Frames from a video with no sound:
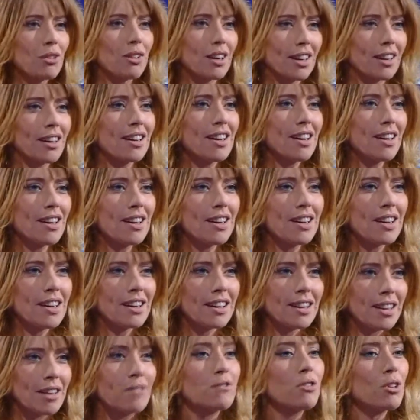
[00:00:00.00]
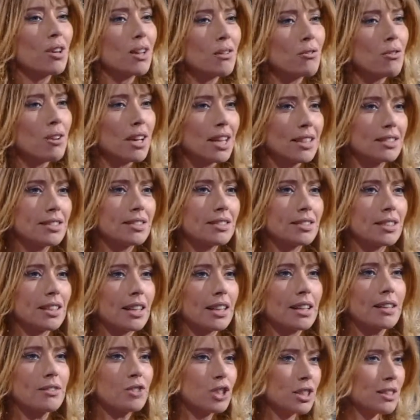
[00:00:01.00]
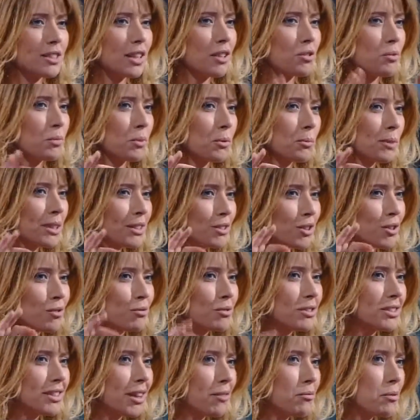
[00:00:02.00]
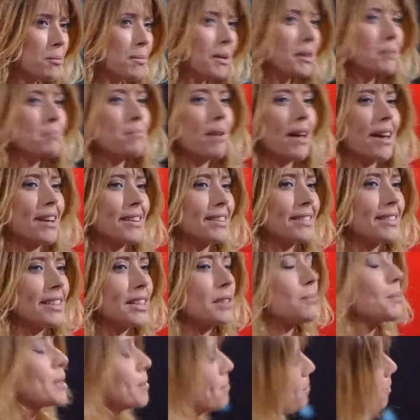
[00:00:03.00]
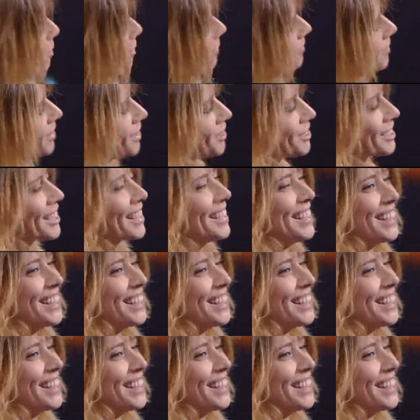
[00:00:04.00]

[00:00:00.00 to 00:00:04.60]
che, che volevo essere. C'è stato un momento in cui stavo per perdermi, poi invece...